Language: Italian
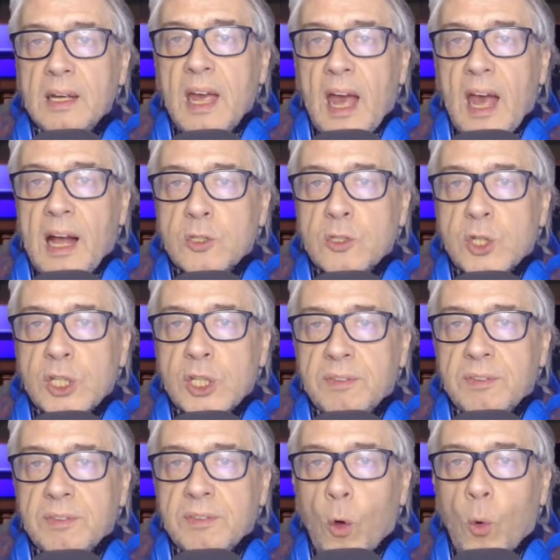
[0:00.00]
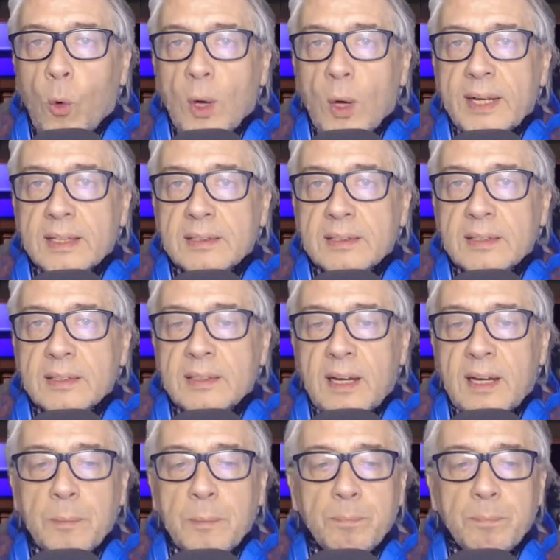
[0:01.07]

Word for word: al Civico 43.